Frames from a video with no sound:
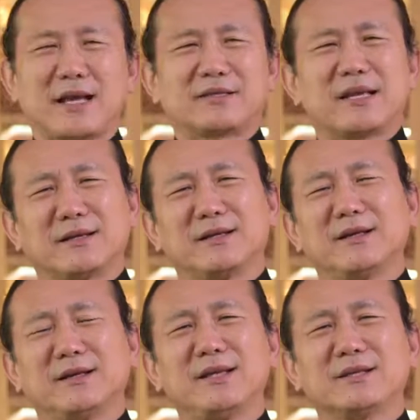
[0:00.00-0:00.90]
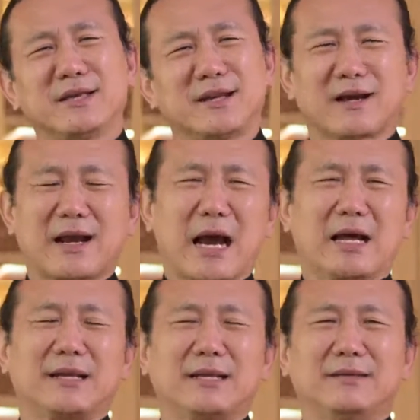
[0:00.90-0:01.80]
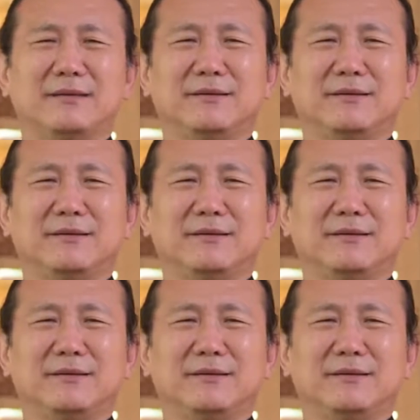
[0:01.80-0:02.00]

แต่สิ่งหนึ่งที่ศรีลังกานั้น